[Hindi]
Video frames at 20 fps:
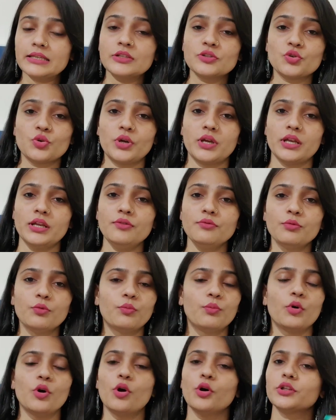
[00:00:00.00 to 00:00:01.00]
स्किन जो है ना वो
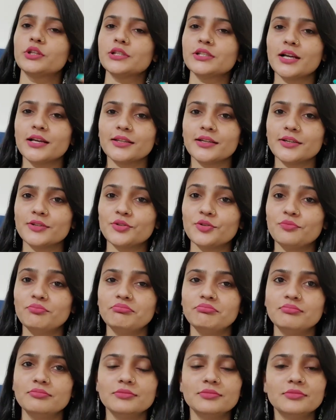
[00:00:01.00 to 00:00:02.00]
बहुत ही ज़्यादा
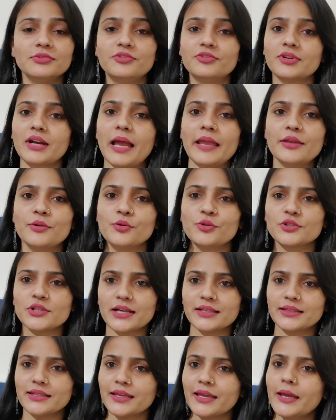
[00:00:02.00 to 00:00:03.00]
ड्राई हो
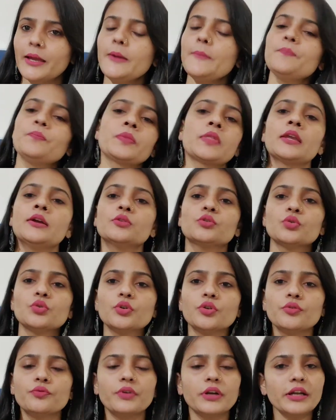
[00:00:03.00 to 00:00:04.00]
जाती है
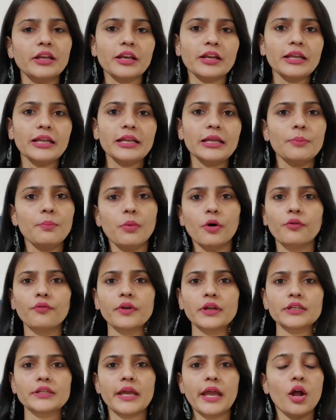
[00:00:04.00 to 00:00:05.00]
तो विंटर के लिए
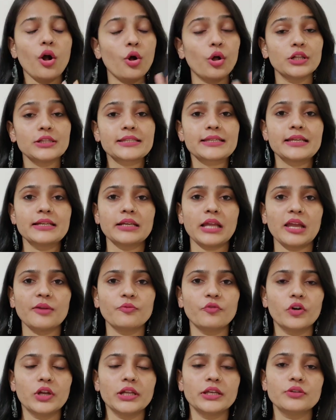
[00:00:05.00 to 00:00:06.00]
परफेक्ट है ऑल स्किन
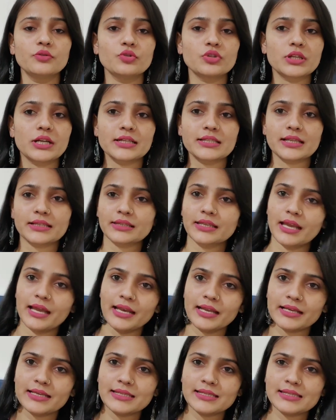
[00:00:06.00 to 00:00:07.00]
टाइप वाले यूज़ कर सकते
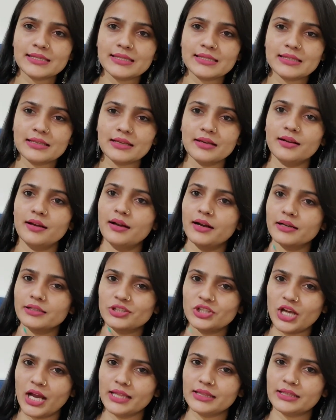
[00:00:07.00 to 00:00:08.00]
हैं लेकिन
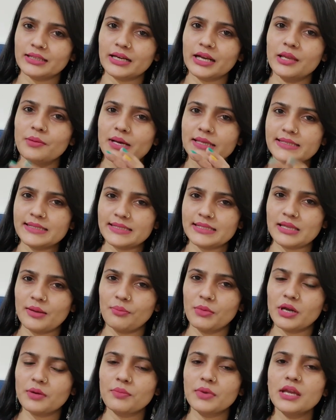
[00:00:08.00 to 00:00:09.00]
जहाँ तक रही बात
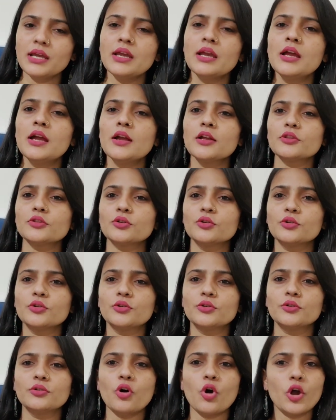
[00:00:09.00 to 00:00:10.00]
समर में तो
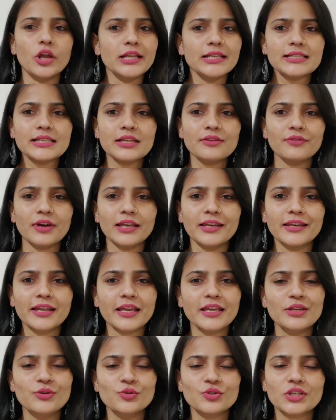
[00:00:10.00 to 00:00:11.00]
ऑयली स्किन वाले
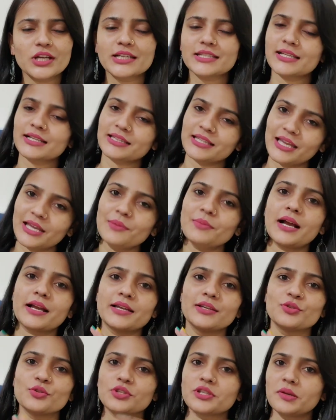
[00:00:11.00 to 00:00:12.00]
नहीं यूज़ कर सकते हैं
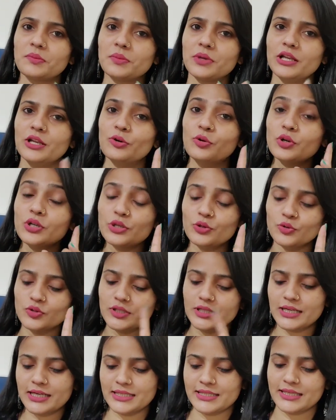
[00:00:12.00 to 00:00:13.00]
बाकी तो सभी लोग
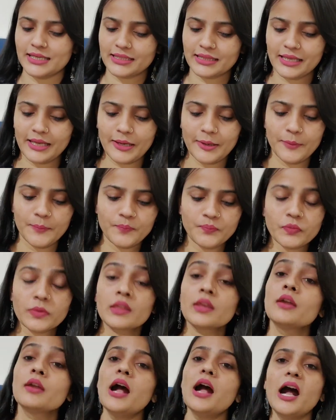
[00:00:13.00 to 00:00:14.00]
यूज़ कर सकते हैं
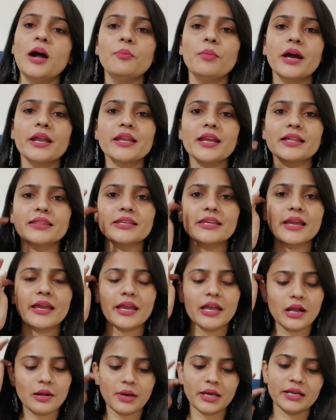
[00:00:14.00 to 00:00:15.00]
अब बारी आती
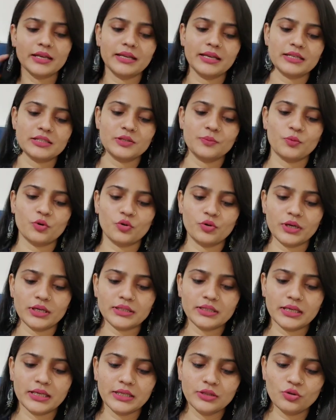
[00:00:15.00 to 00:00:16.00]
है हमारे नेक्स्ट
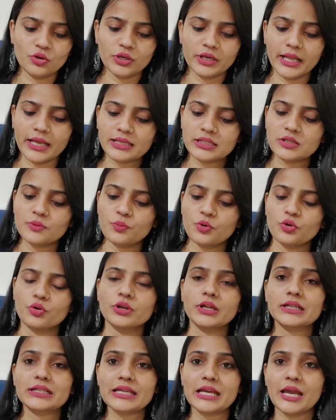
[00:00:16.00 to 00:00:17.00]
प्रोडक्ट की तो नेक्स्ट
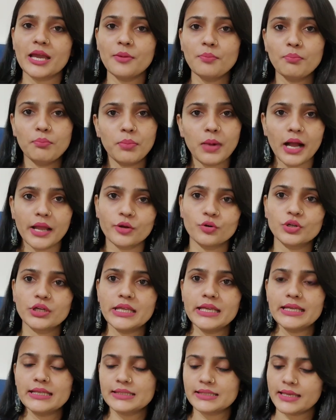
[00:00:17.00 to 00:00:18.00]
प्रोडक्ट है
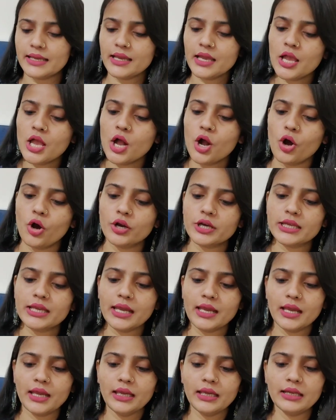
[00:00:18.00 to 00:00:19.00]
बायोटिक से और
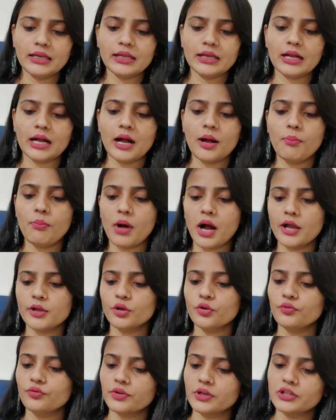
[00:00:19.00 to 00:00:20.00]
ये है इनका
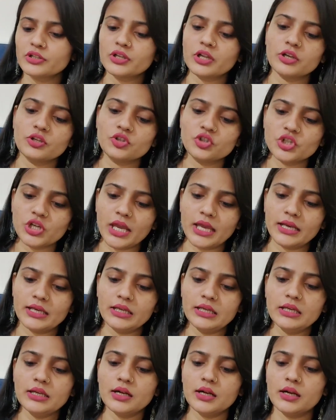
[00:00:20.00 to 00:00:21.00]
बायो विंटर
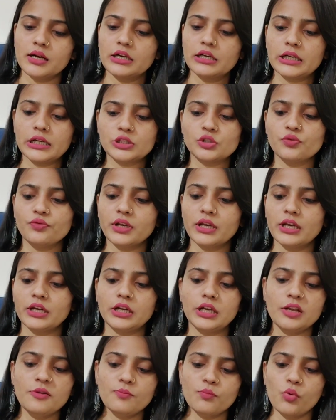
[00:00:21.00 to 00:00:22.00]
चेरी
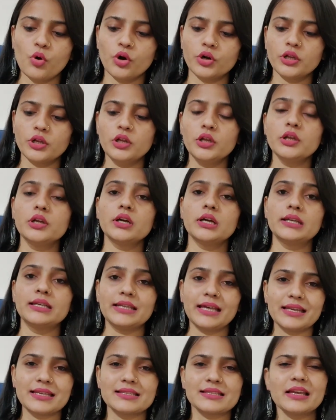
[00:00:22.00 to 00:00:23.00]
रेजुगनेटिंग बॉडी
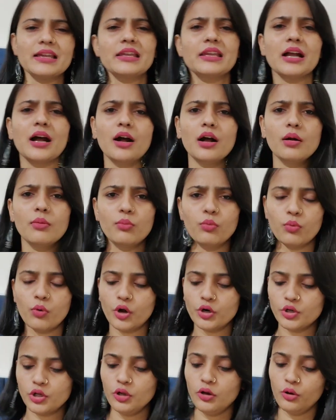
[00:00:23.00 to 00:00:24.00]
नरिसर या
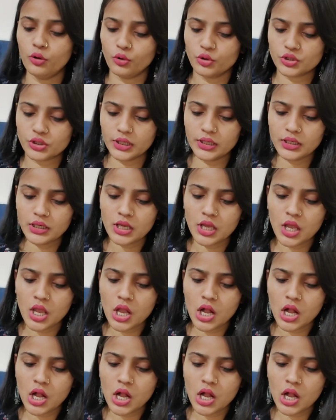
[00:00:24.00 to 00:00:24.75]
बॉडी लोशन